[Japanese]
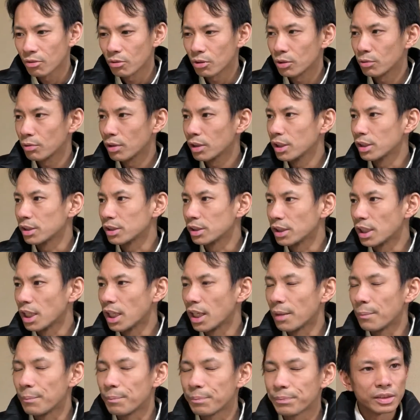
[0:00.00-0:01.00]
これはです
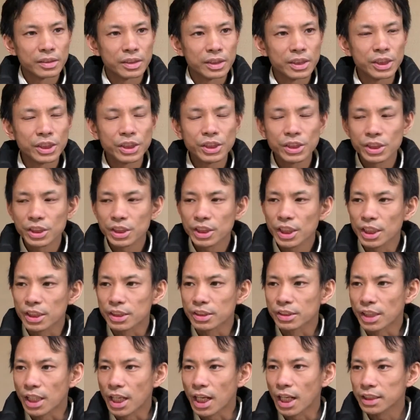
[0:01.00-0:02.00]
ね1日で
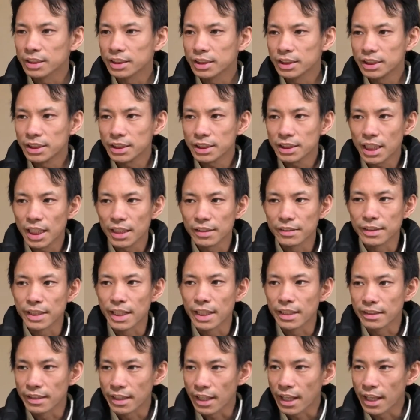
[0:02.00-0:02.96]
すね8時間寝